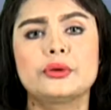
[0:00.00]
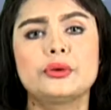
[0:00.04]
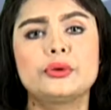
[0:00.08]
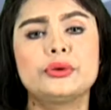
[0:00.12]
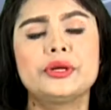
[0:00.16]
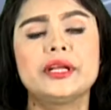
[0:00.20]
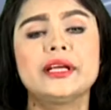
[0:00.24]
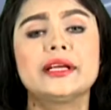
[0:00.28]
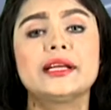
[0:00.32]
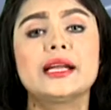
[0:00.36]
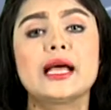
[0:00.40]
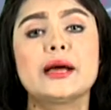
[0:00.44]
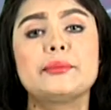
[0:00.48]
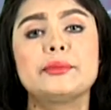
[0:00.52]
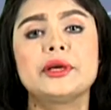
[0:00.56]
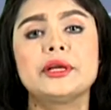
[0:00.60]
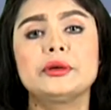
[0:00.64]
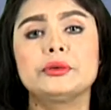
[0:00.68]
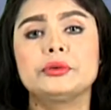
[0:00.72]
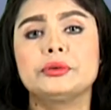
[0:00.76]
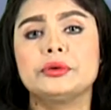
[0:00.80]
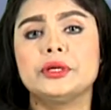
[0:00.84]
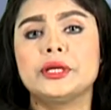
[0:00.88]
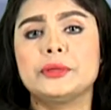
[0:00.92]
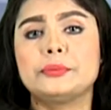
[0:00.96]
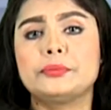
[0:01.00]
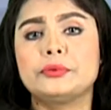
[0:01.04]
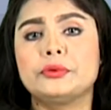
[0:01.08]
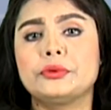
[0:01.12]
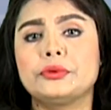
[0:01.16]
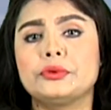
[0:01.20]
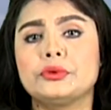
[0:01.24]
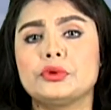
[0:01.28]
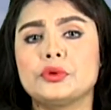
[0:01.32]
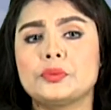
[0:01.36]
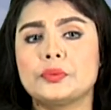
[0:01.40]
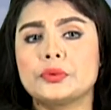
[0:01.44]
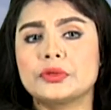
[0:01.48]
কুড়িগ্রামের
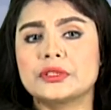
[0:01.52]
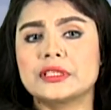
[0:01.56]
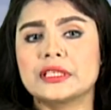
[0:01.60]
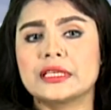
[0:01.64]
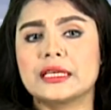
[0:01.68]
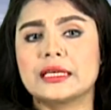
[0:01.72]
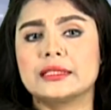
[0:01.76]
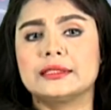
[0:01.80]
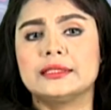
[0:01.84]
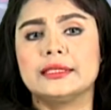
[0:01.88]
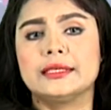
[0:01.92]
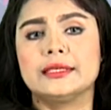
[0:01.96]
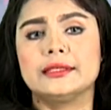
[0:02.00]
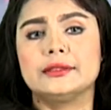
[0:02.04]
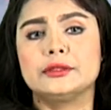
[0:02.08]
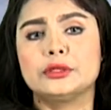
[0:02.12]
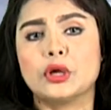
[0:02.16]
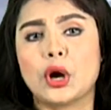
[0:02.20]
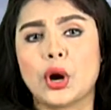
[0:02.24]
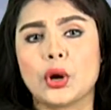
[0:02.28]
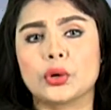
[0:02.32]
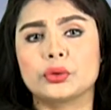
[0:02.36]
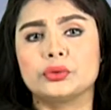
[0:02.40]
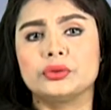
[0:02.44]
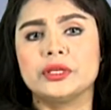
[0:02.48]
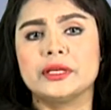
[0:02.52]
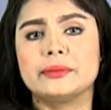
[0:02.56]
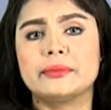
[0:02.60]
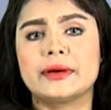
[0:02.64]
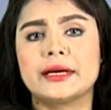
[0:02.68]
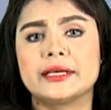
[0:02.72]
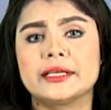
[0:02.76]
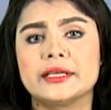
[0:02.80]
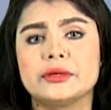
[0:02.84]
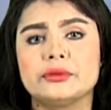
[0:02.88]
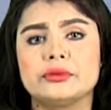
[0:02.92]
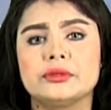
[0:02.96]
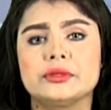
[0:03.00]
উলিপুর উপজেলাধীন
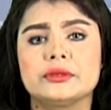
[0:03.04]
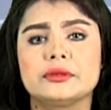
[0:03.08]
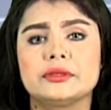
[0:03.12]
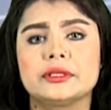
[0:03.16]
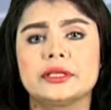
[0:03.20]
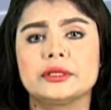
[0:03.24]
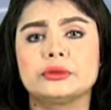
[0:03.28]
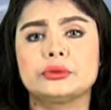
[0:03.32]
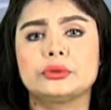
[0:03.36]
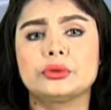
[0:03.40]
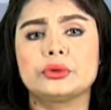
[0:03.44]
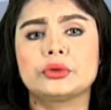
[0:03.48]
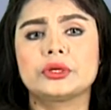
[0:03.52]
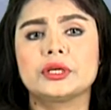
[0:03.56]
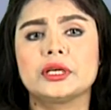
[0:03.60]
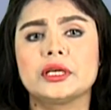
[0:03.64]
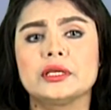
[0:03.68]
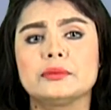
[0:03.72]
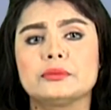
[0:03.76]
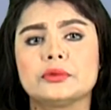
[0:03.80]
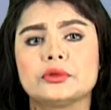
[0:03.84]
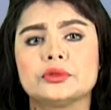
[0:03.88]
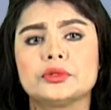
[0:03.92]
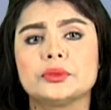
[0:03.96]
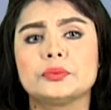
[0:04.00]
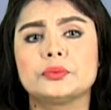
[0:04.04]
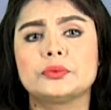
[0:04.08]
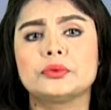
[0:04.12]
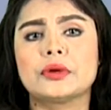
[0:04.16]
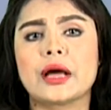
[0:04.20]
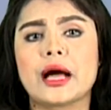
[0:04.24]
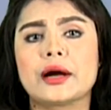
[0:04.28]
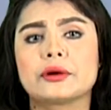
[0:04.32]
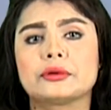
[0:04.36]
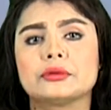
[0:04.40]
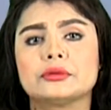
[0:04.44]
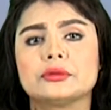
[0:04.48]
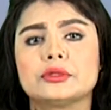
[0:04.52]
ধরণীবাড়ি ইউনিয়নের দক্ষিণ মধুপুর
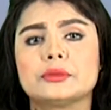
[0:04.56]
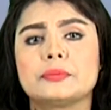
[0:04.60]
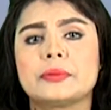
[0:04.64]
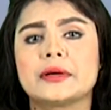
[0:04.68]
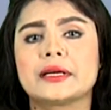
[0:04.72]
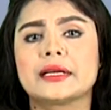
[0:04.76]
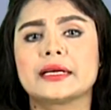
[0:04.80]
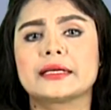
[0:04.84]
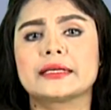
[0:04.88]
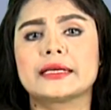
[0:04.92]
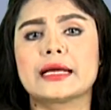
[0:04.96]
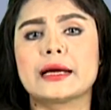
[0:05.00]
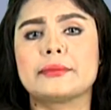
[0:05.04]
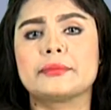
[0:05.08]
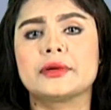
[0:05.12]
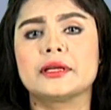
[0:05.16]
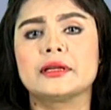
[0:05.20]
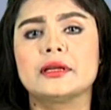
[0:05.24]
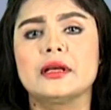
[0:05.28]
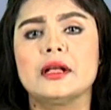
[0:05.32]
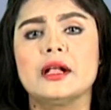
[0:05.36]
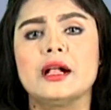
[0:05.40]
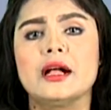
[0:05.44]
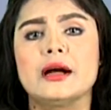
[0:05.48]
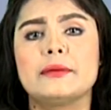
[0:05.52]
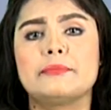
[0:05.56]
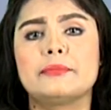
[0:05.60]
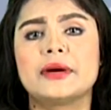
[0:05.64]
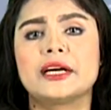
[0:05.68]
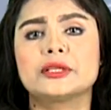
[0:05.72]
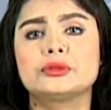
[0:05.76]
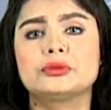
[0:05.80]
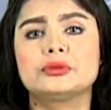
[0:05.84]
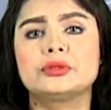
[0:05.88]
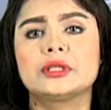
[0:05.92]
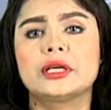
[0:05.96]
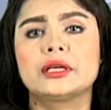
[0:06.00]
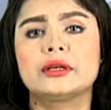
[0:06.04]
আকন্দপাড়া গ্রামের
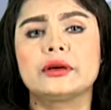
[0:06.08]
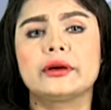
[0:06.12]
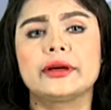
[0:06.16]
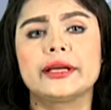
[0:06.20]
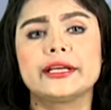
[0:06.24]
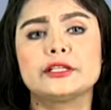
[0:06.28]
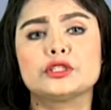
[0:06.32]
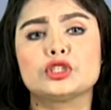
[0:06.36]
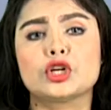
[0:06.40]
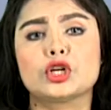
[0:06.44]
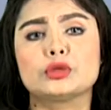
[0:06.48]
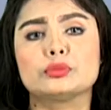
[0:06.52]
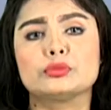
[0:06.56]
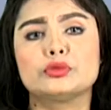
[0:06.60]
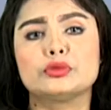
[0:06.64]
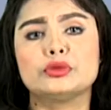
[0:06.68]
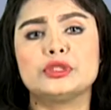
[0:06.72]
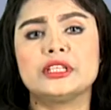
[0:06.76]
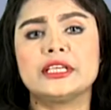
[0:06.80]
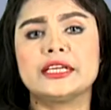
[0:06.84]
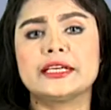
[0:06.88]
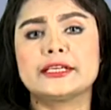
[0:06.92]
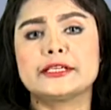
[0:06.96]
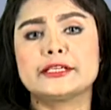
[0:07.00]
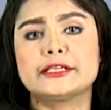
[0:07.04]
মাতুতালয়ে জন্ম নিয়ে